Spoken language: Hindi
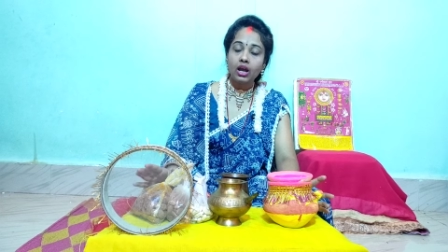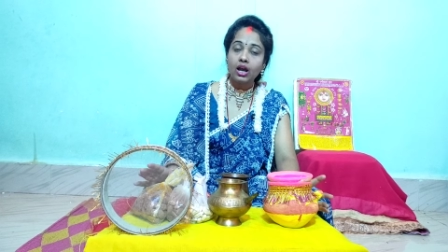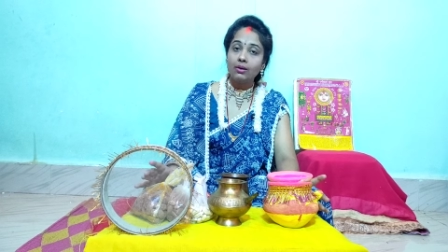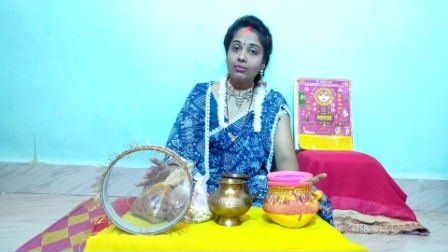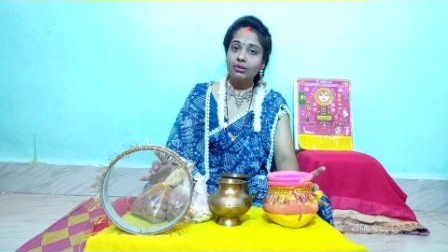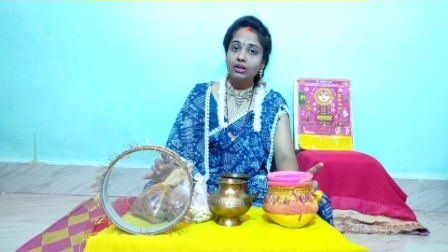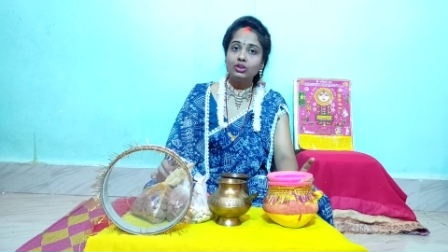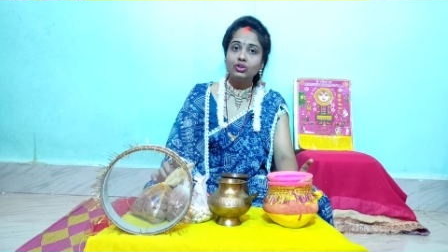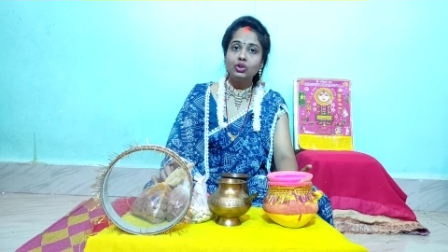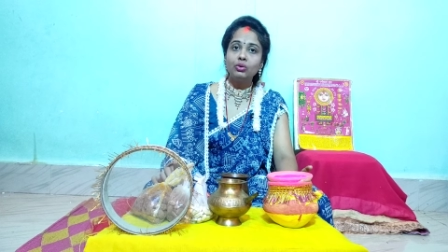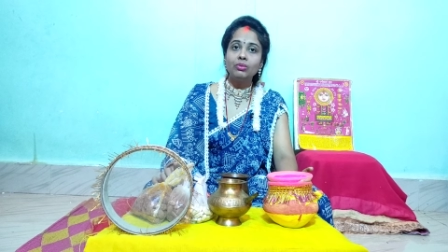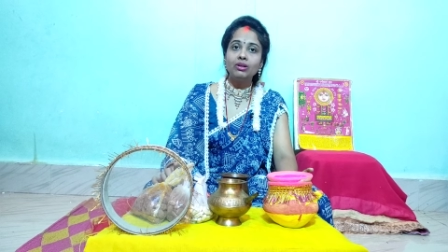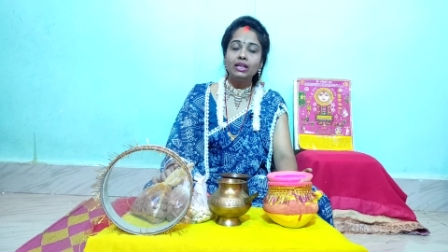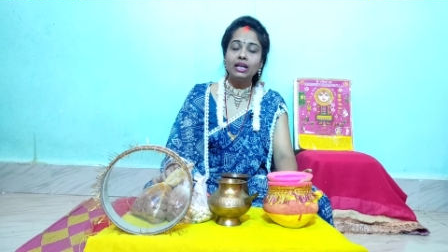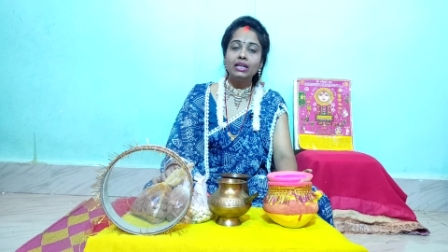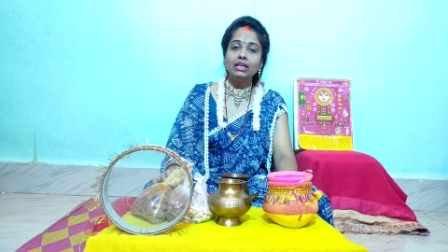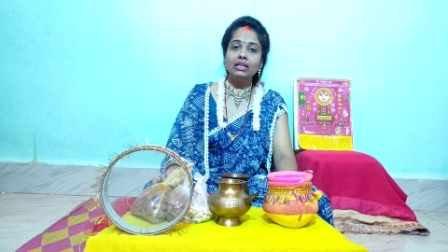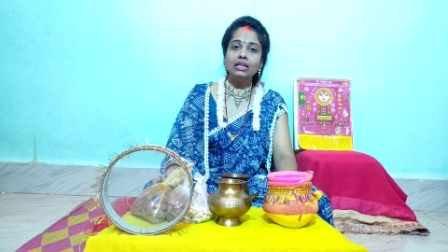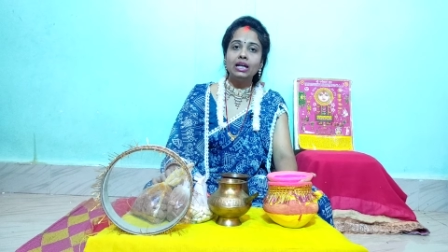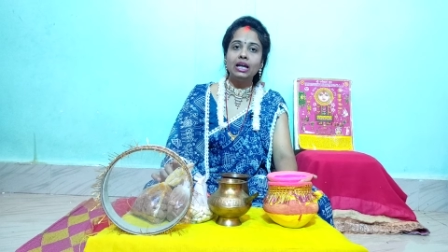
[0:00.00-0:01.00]
अब ग्रंथों में
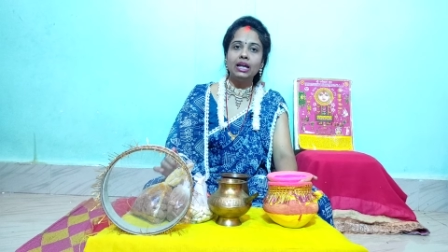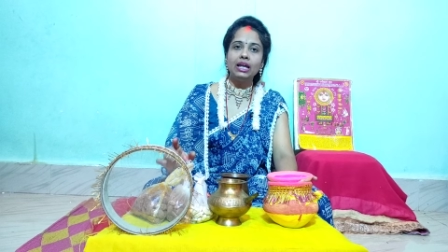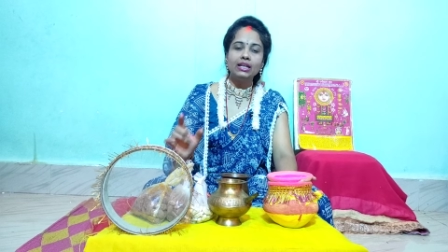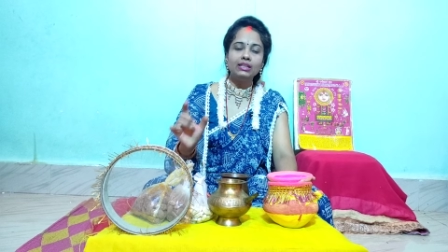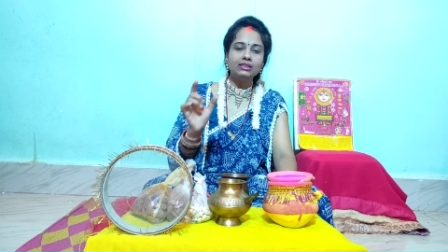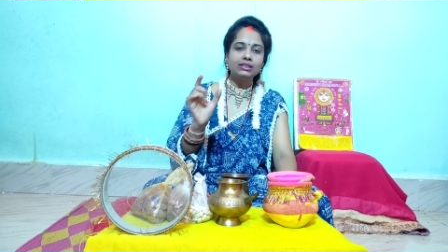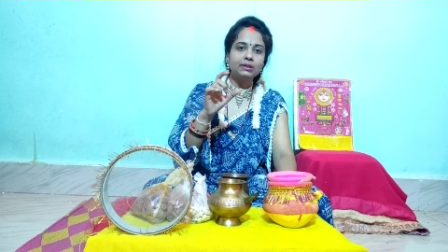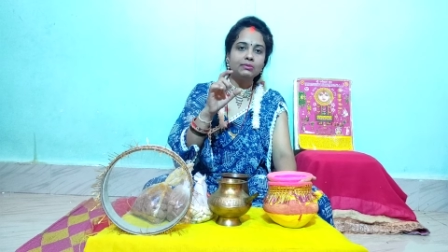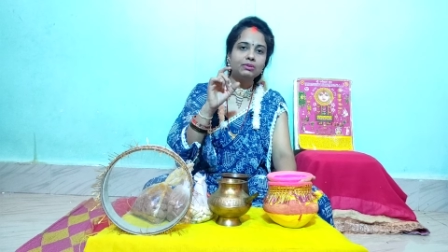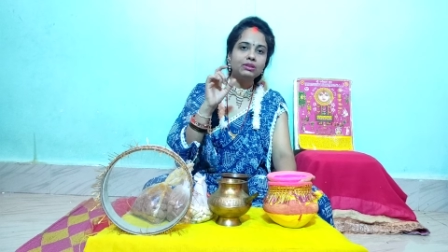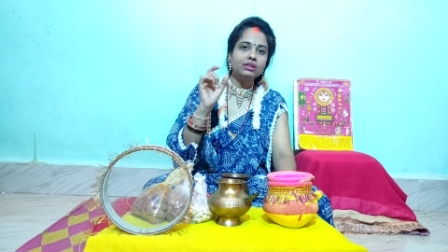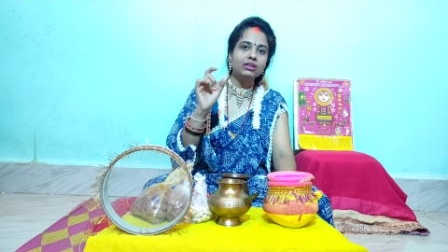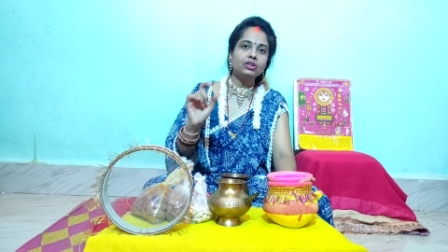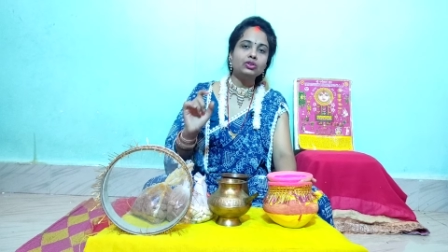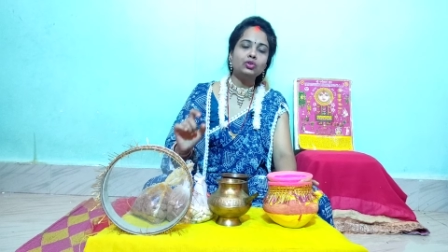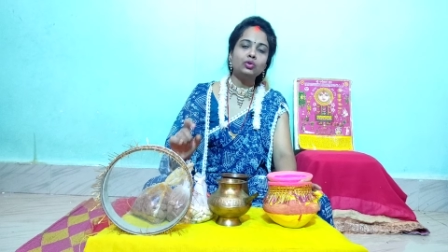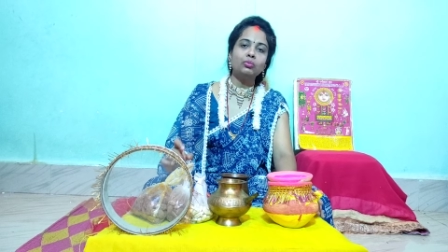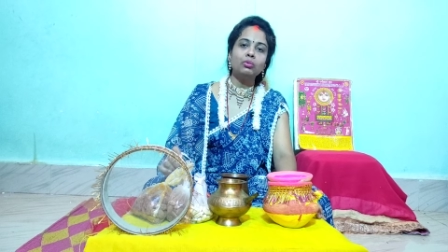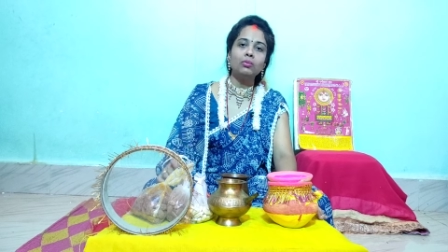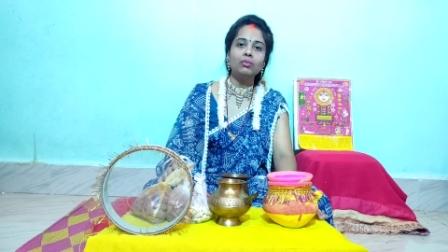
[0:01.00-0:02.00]
क्या लिखा है एक शब्द
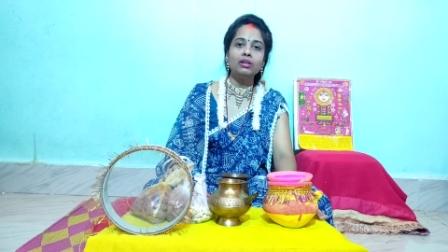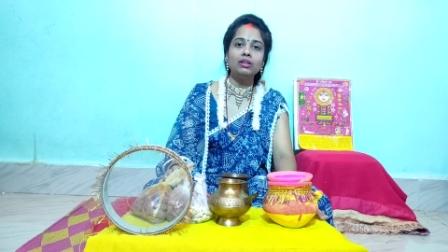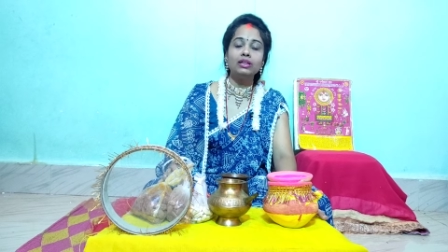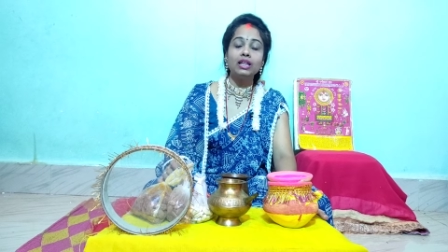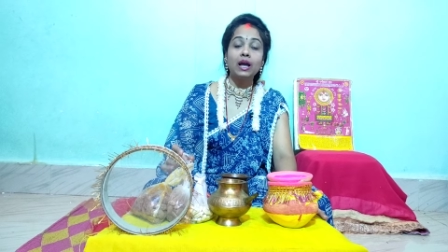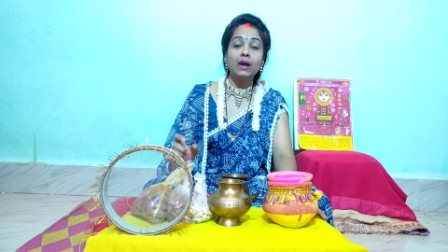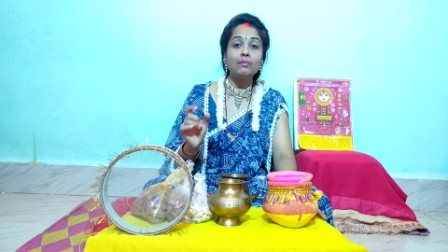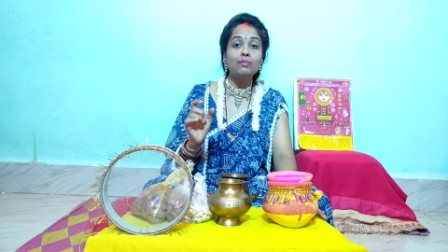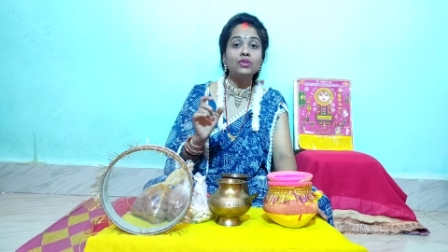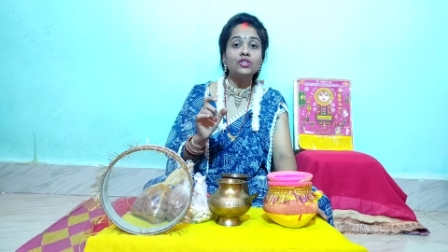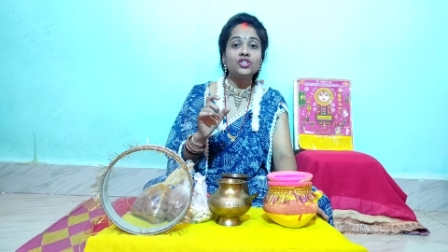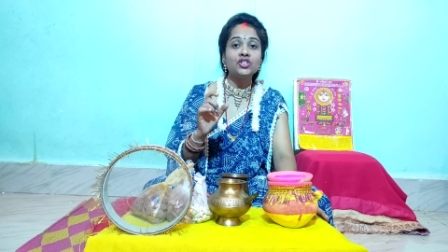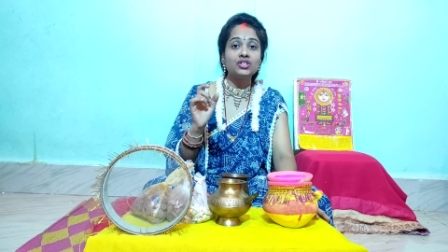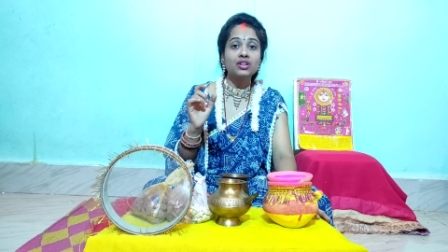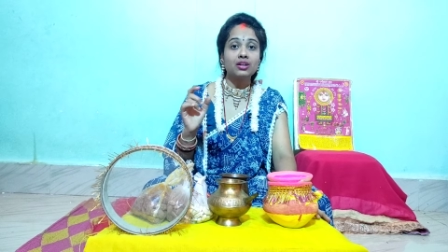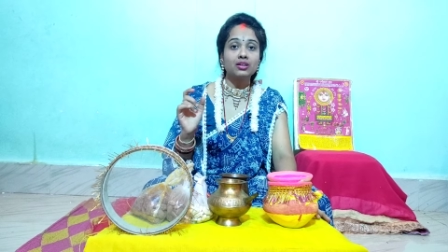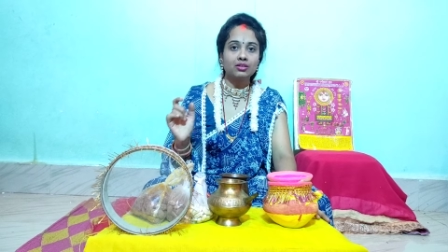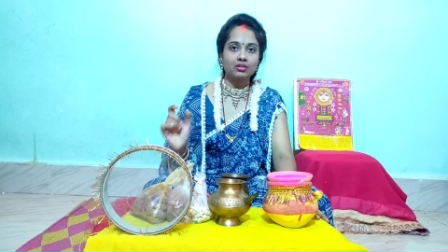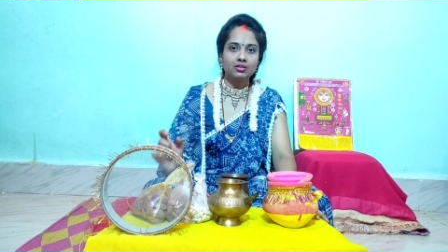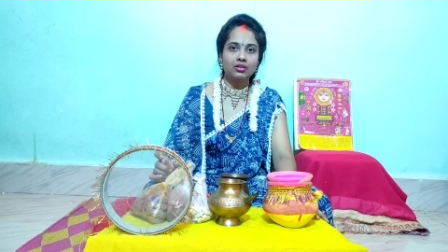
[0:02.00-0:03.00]
ग्रंथों में मिलता है
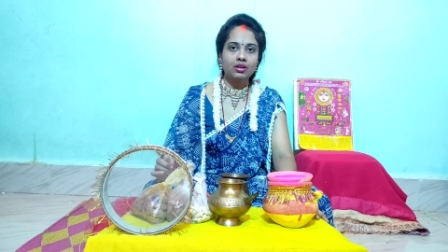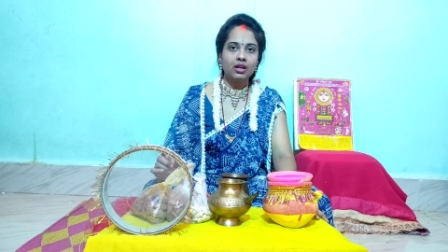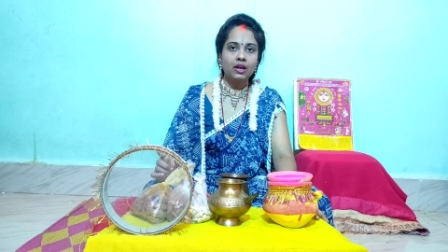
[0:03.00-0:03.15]
पिष्टक